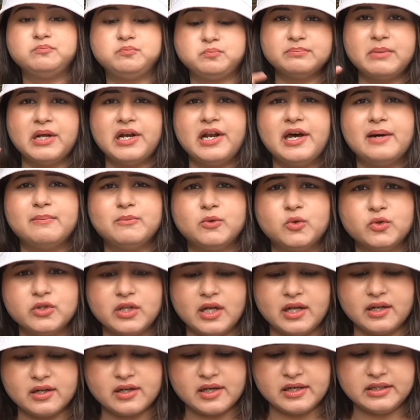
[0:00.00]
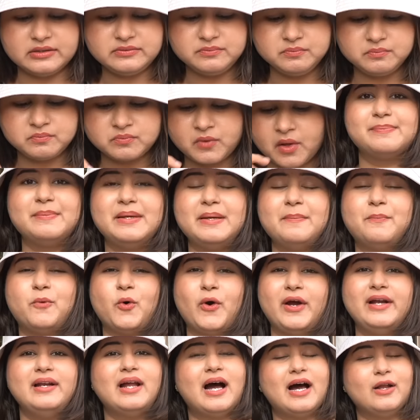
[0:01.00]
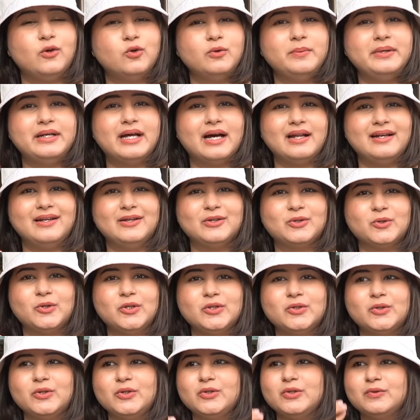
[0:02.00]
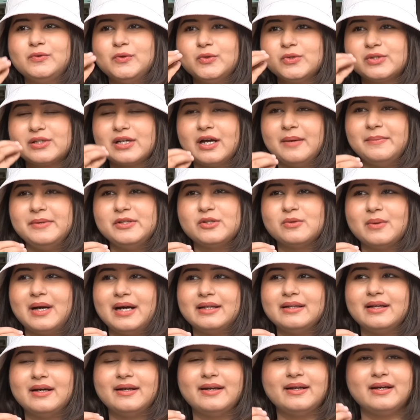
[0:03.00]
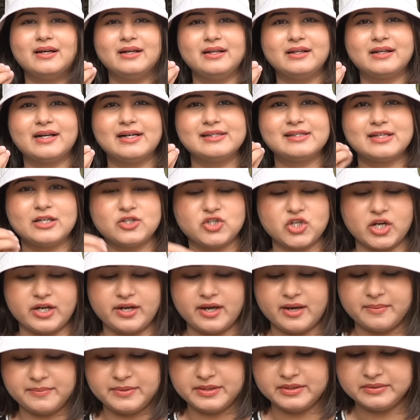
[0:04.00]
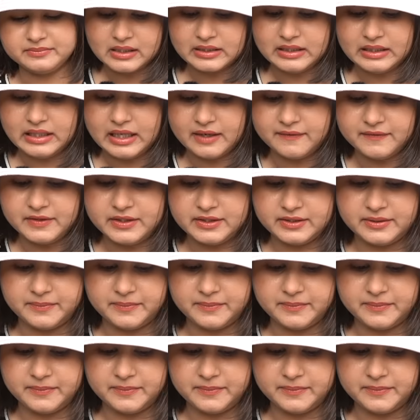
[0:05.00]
बला मूंग दाल का इसमें बॉयल आलू भी डाले हैं थोड़े थोड़े तो उसका भी स्वाद आ रहा है हल्का सा चना भी लव इट